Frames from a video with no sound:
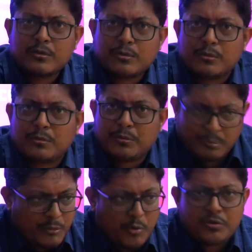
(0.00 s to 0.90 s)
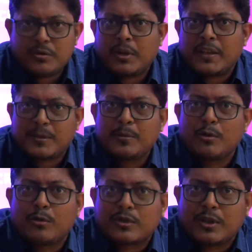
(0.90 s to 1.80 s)
तो बहुत ऐसे भी
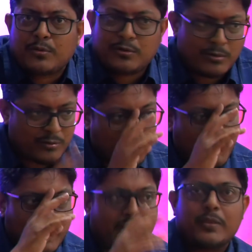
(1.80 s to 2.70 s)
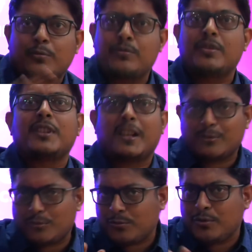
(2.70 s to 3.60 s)
लोग होते हैं कुछ लोग तो ऊपर वाले ने कुछ दिया है
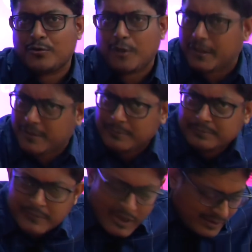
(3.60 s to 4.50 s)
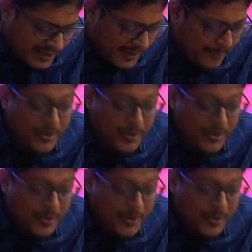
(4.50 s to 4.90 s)
तो उसको एंजॉय करो ठीक है